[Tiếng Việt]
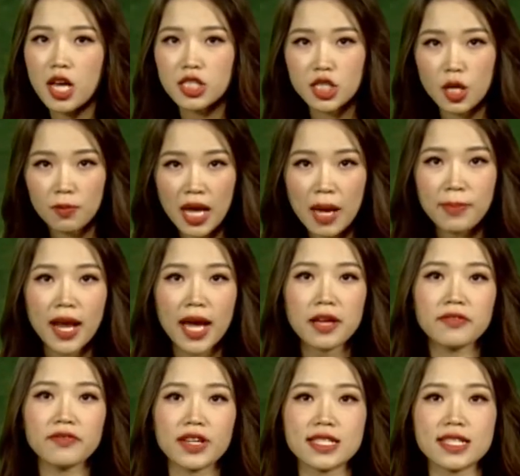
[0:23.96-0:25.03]
Trong đêm nay
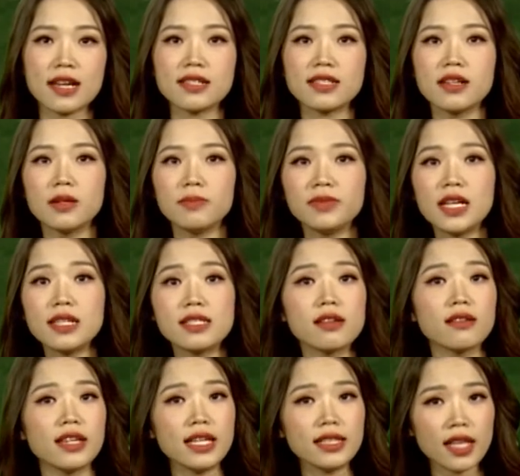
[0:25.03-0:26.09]
và sáng sớm tiết
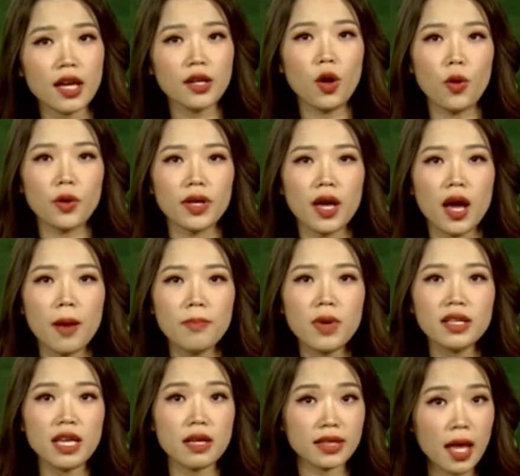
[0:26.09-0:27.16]
trời ít thay đổi, mức
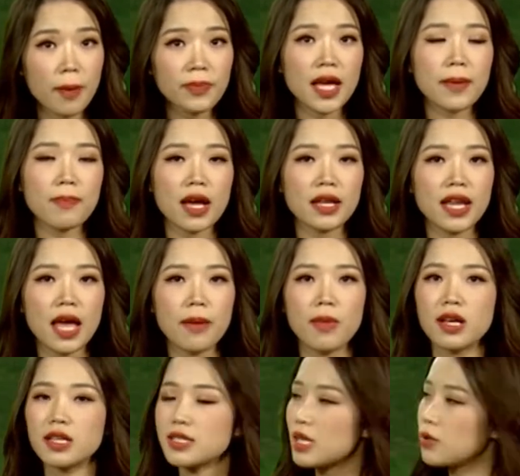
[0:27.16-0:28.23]
nhiệt thấp nhất ban đêm
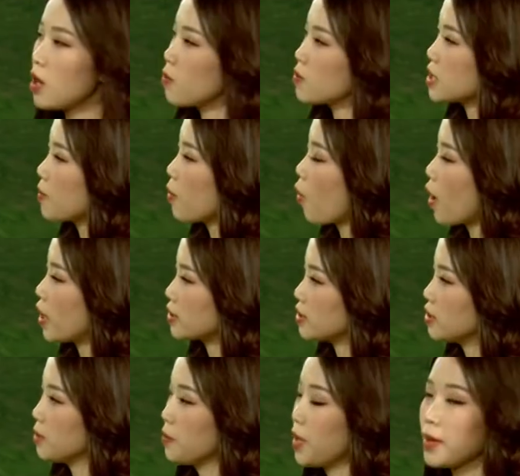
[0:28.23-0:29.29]
giao động trong khoảng
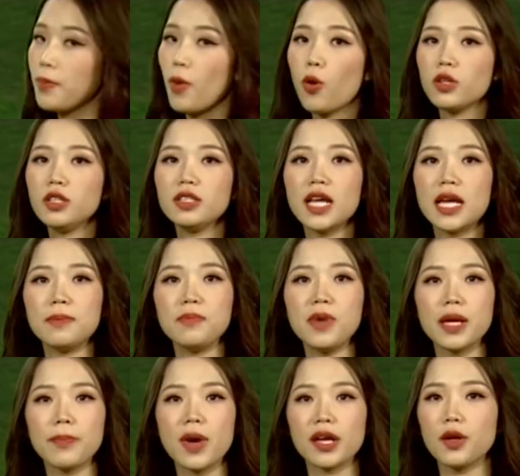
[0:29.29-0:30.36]
từ 14 đến
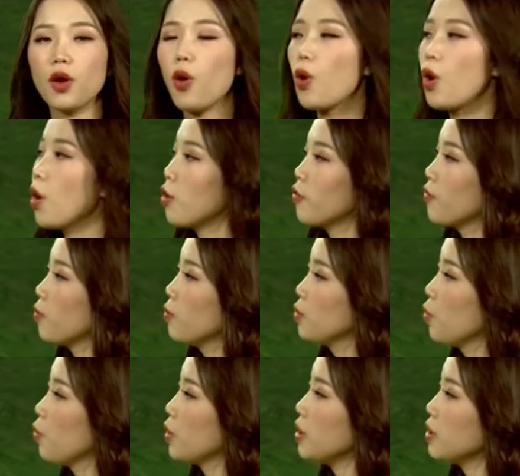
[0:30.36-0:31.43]
17 độ, vùng
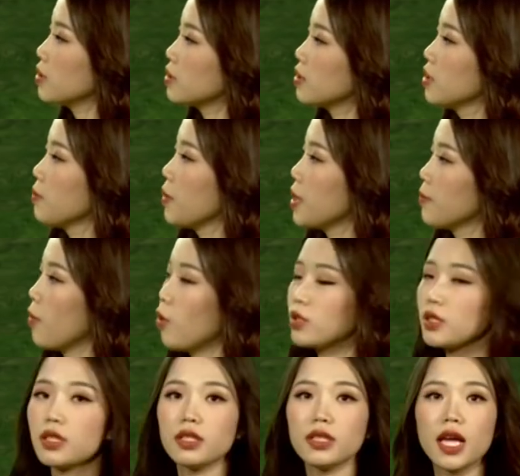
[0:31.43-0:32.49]
núi từ 11
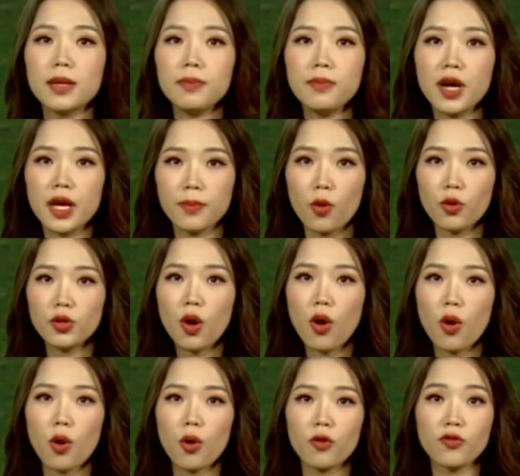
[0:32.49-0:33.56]
đến 14
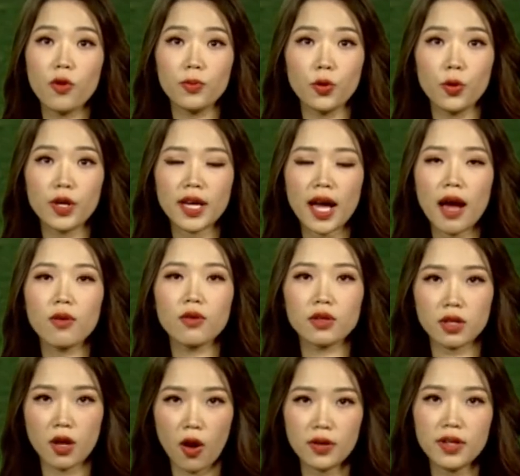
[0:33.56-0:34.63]
độ, vùng núi cao
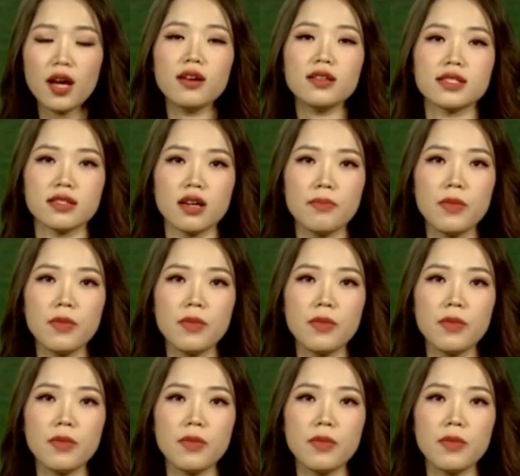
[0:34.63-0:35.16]
có nơi dưới